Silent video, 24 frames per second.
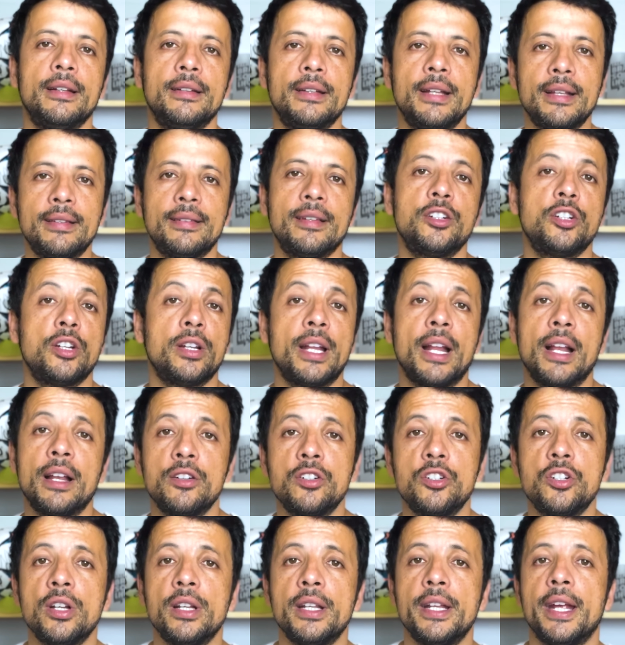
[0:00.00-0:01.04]
nessa janela de
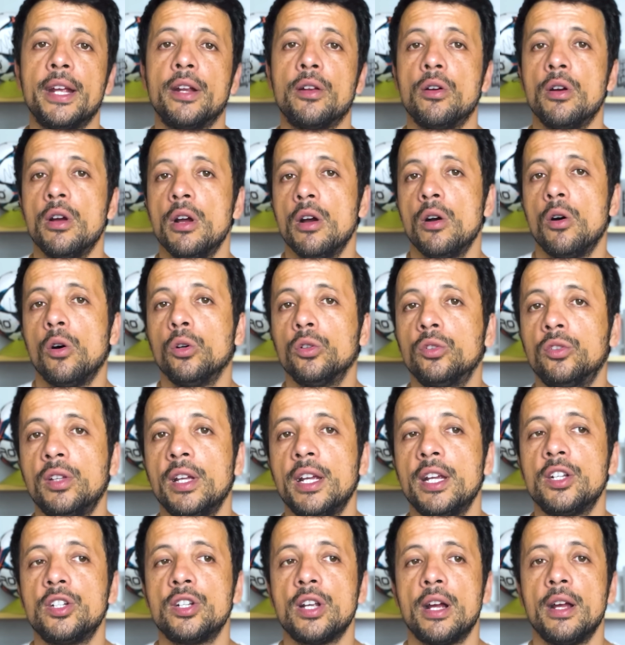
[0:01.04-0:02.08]
janeiro. Ou
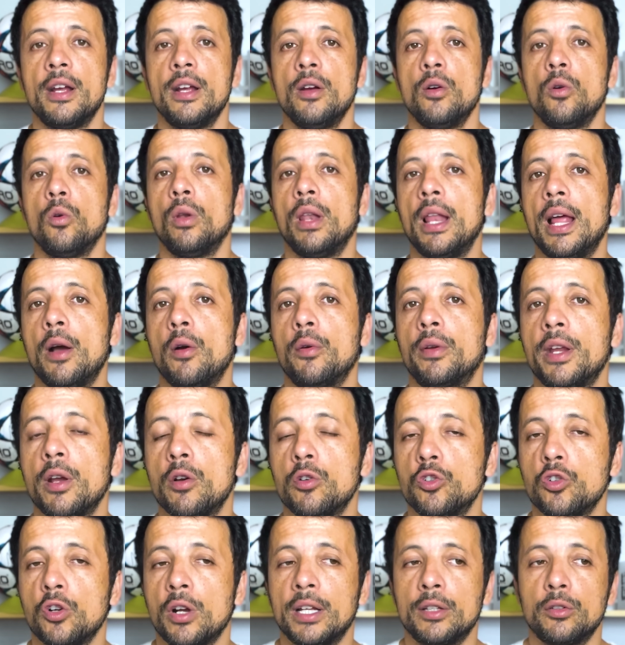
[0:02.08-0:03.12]
seja, o Léo, que é um
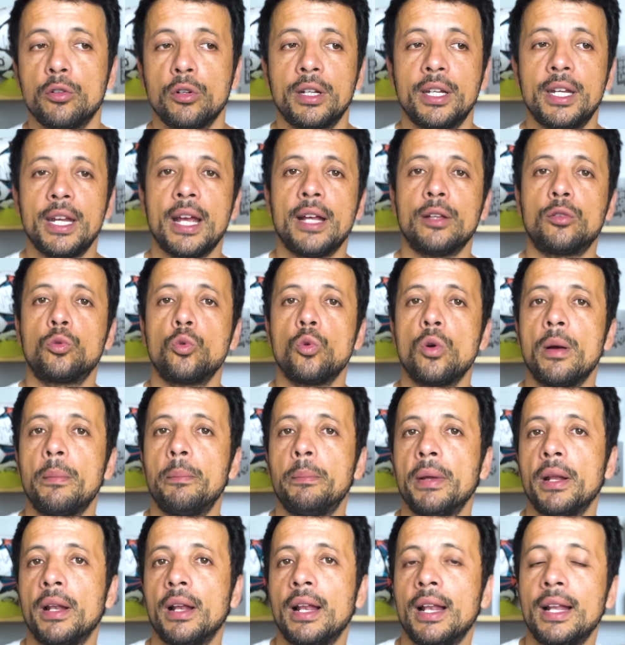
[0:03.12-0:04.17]
jogador que atua
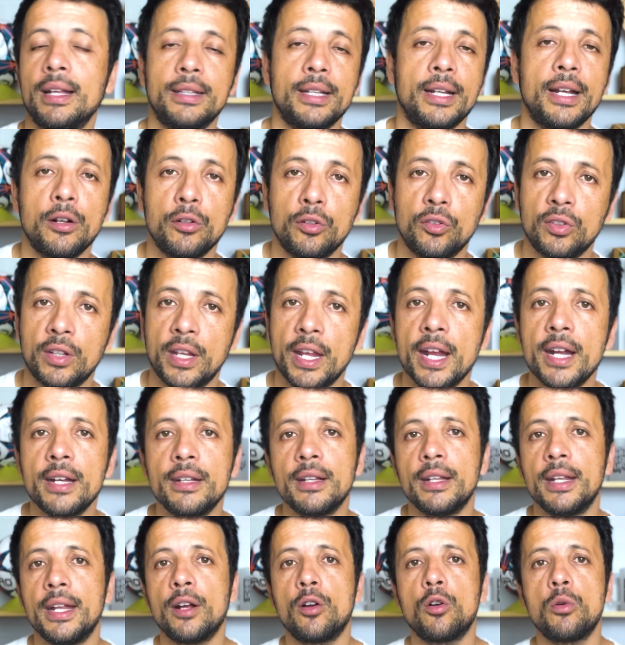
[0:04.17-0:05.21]
pela lateral esquerda,
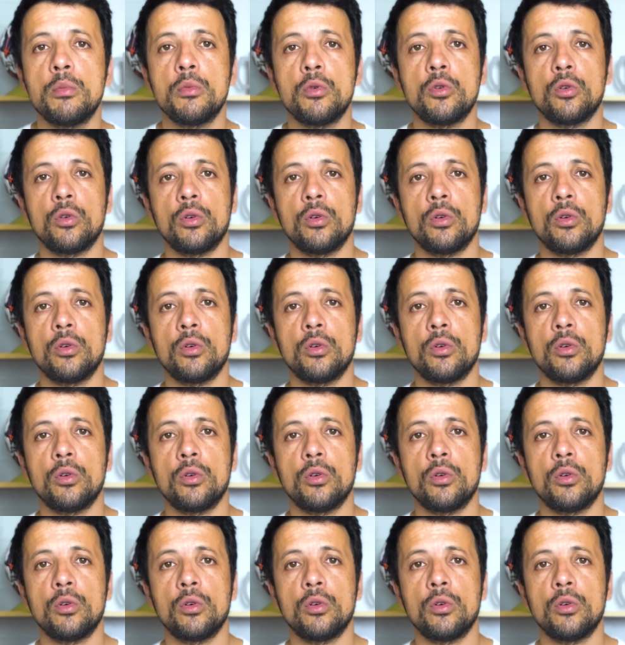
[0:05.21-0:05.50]
né? Como